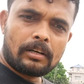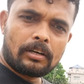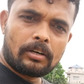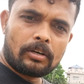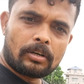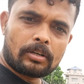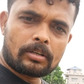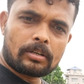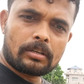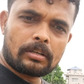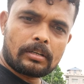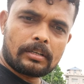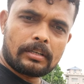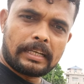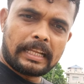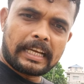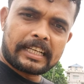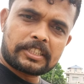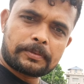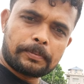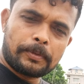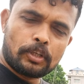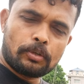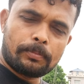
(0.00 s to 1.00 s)
और
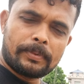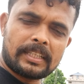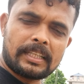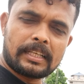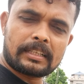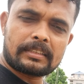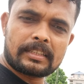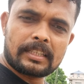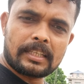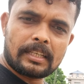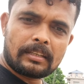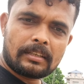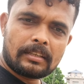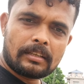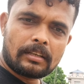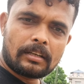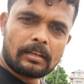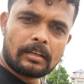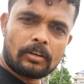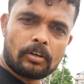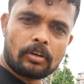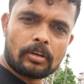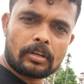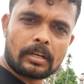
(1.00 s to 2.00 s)
नेक्स्ट वीडियो में देखते हैं
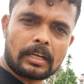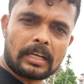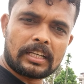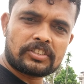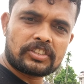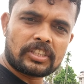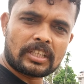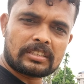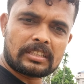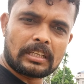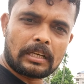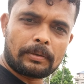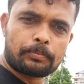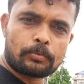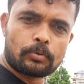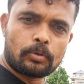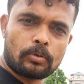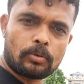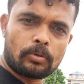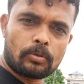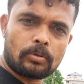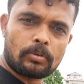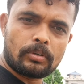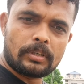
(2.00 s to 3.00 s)
और अच्छा से आपको
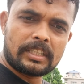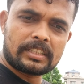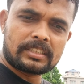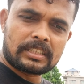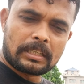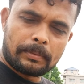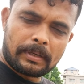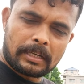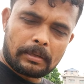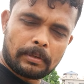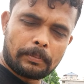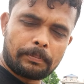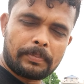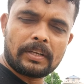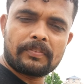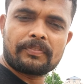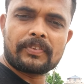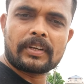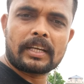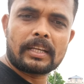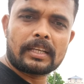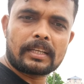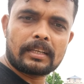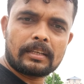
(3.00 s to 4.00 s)
इसके बारे में ब्रीफ
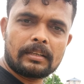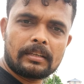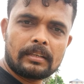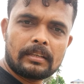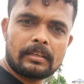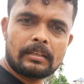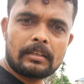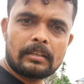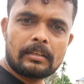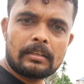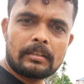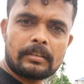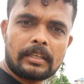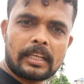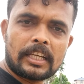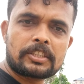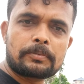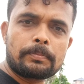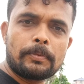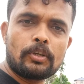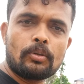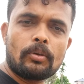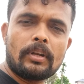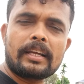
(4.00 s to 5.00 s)
करेंगे
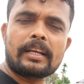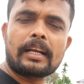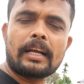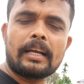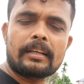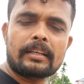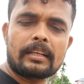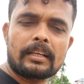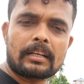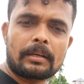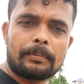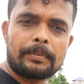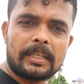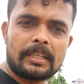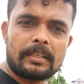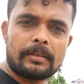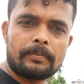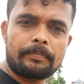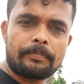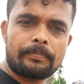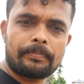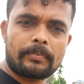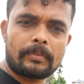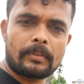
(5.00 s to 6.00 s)
नेक्स्ट वीडियो लेकर आएंगे कभी
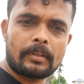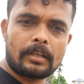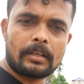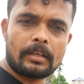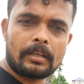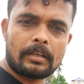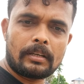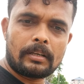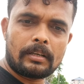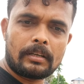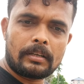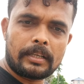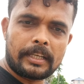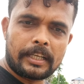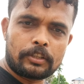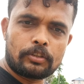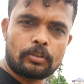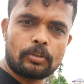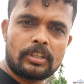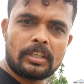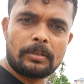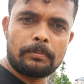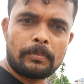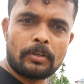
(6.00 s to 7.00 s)
एक
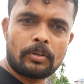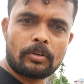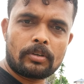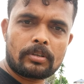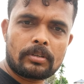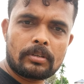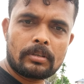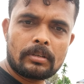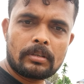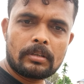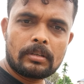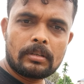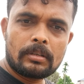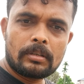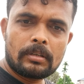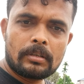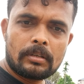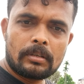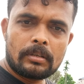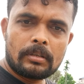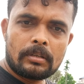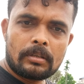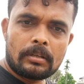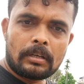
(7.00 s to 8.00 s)
दो दिन में और
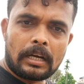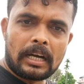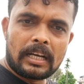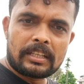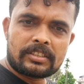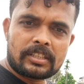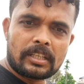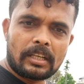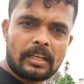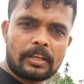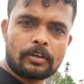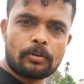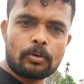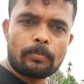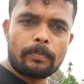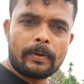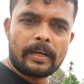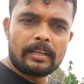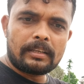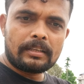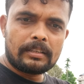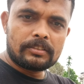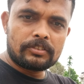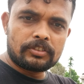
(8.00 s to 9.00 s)
आज के लिए गुड
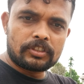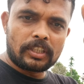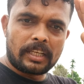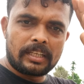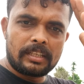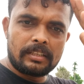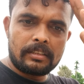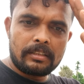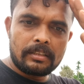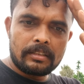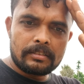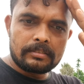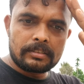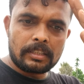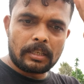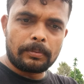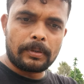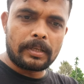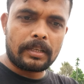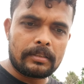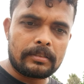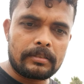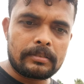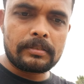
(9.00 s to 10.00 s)
बाय जय हिंद जय
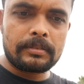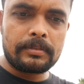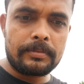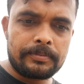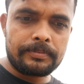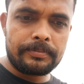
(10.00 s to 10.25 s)
भारत